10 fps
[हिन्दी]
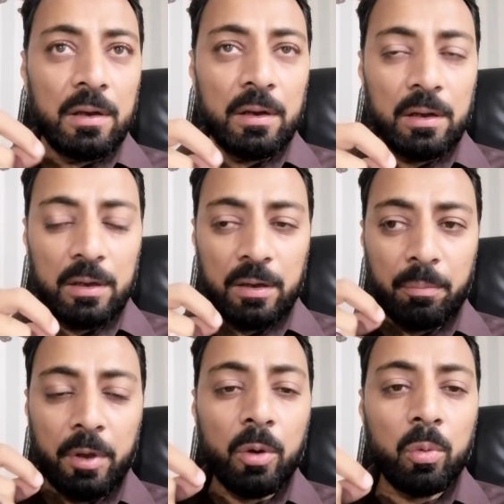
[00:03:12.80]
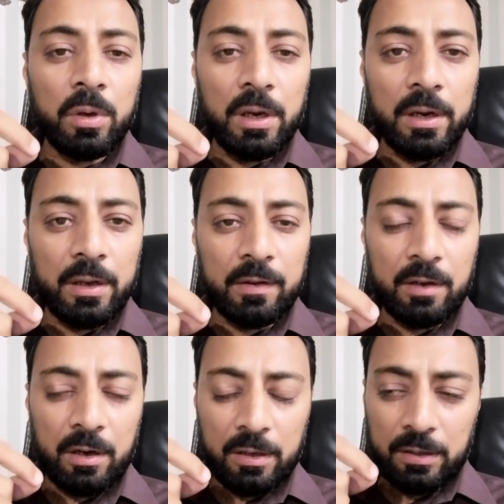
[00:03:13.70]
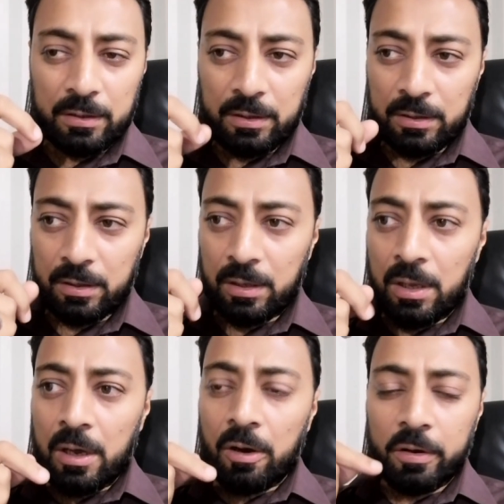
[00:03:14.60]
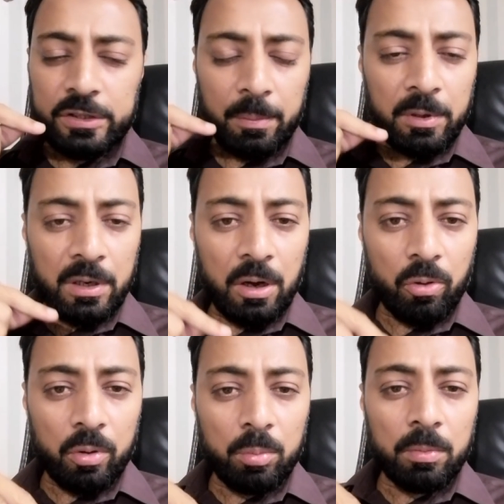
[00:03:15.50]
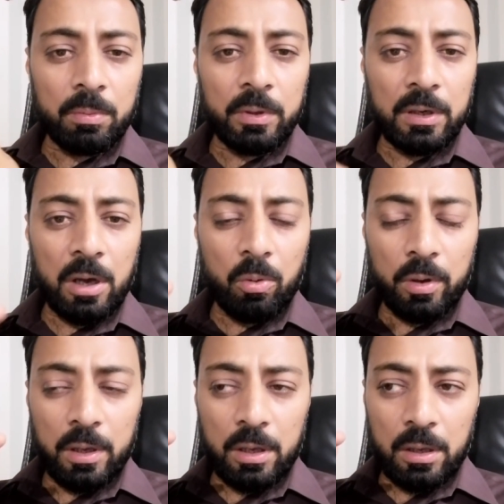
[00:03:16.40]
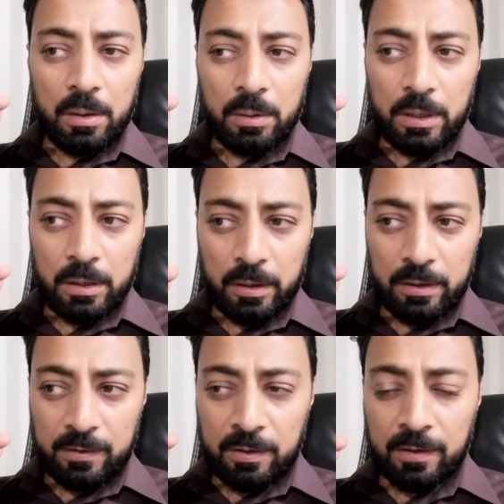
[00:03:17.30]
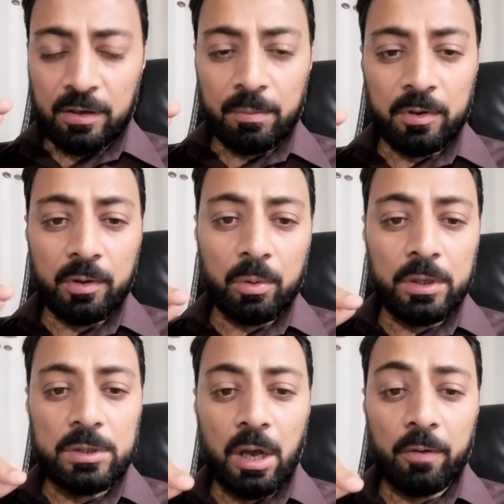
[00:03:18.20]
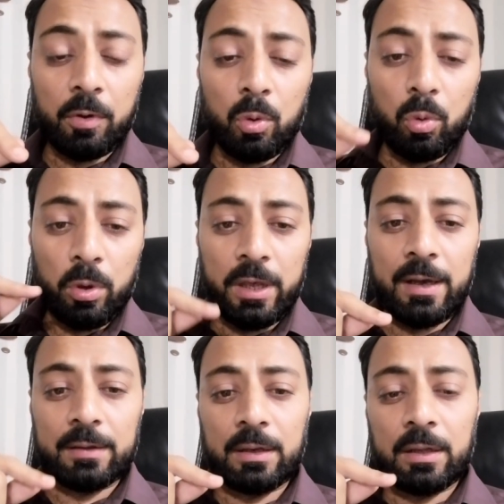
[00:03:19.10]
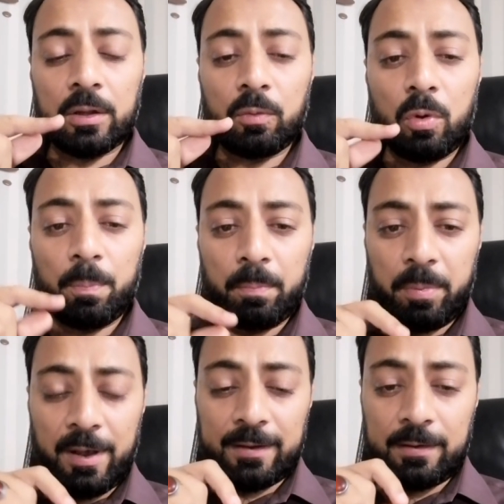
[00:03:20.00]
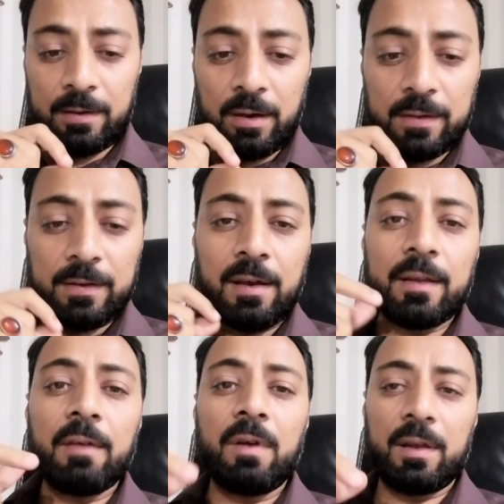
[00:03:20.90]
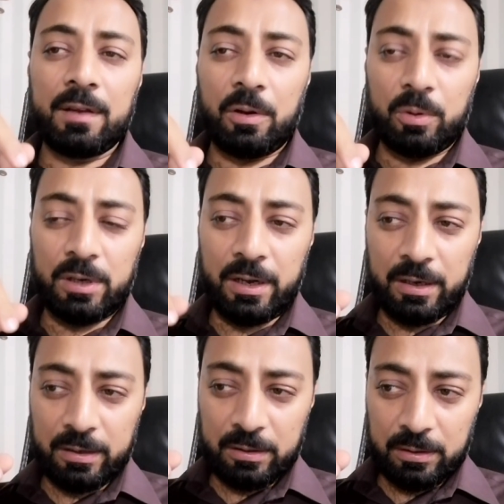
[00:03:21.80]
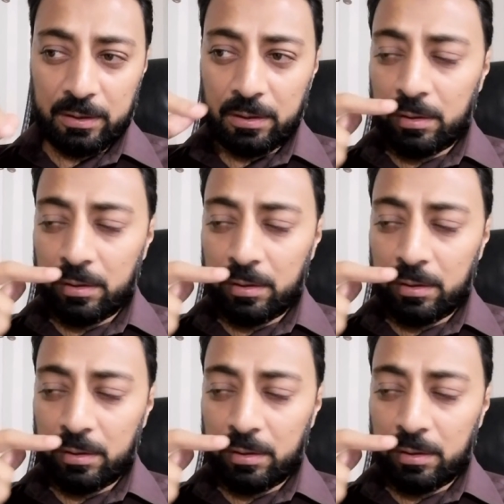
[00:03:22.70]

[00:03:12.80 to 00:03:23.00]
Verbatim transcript: मैरून कलर के ज़रात आते थे और जब इनका कोई इनका कोई इस नस्ल में से कोई जानवर उड़ के आता था तो वो प्याजी ज़रात ज़्यादा वाज हो जाया करते थे